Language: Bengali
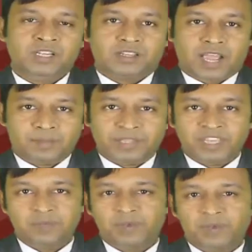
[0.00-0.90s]

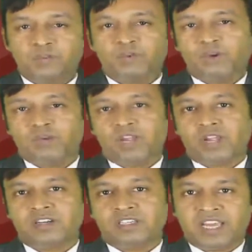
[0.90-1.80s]
গাইবান্ধায় প্রথম
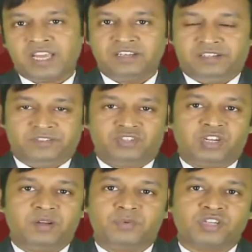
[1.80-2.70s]
করোনার টিকা নিলেন
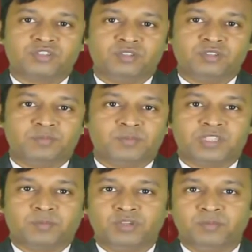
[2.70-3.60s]
জেলা প্রশাসক
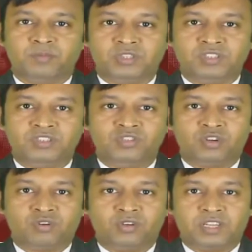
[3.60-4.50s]
মোহাম্মদ আব্দুল মতিন
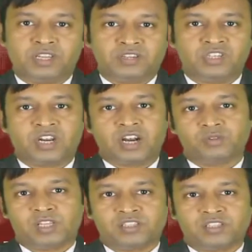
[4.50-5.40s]
সকলকে টিকার
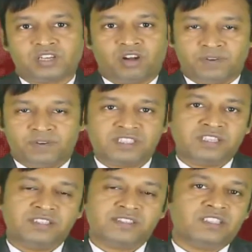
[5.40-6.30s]
আওতায় আসার আহ্বান
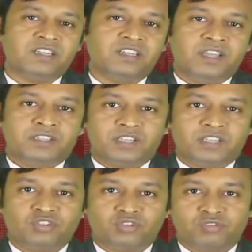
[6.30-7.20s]
জানিয়েছেন
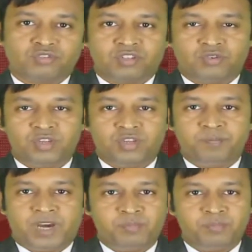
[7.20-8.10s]
জাতীয় সংসদের হুইপ
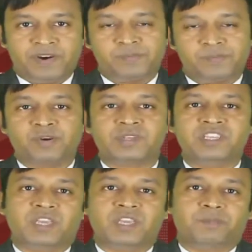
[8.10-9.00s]
মাহবুবাড়া বেগম
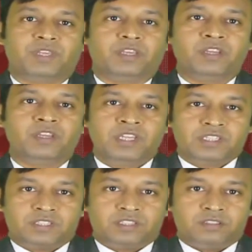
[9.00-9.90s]
গিনি এমপি
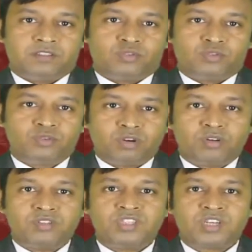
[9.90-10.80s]

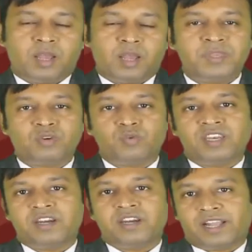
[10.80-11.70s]
সুন্দরগঞ্জে স্বামীর
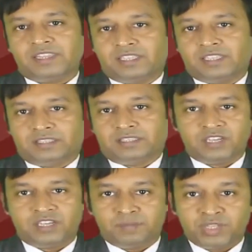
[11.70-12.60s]
কুড়ালের আঘাতে
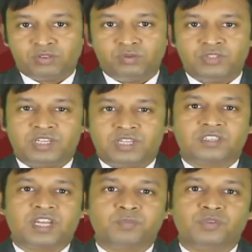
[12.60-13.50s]
স্ত্রীর মৃত্যু
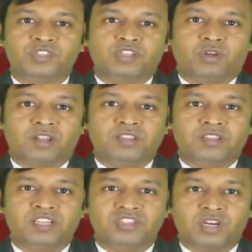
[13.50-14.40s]
স্বেচ্ছায় পুলিশকে ধরা
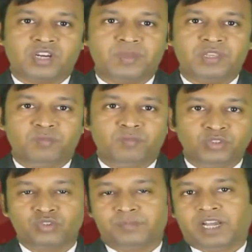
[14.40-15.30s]
দিলেন স্বামী
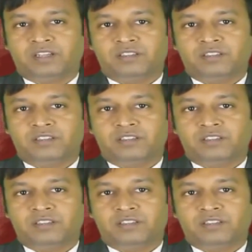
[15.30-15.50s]
মঞ্জু মিয়া